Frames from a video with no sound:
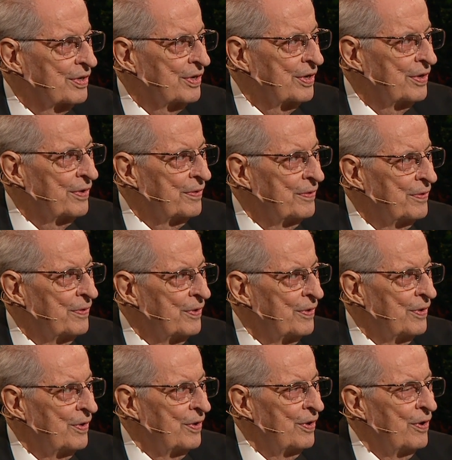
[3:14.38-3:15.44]
лежит.
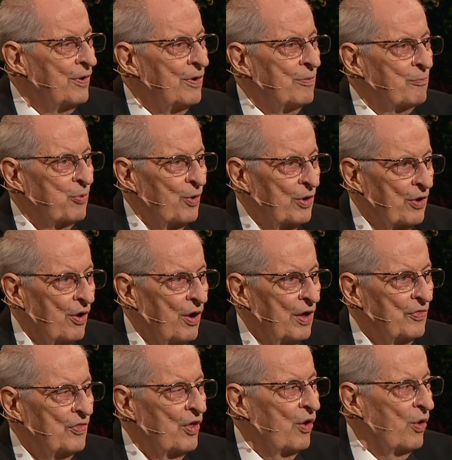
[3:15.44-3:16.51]
Как же
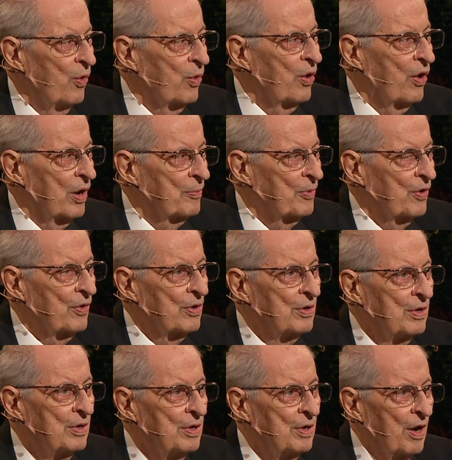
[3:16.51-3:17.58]
противостоять его
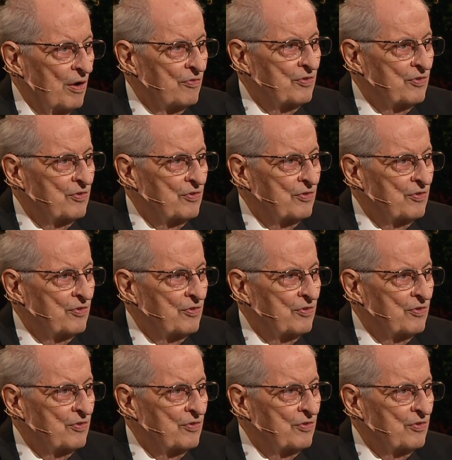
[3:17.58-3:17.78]
злобным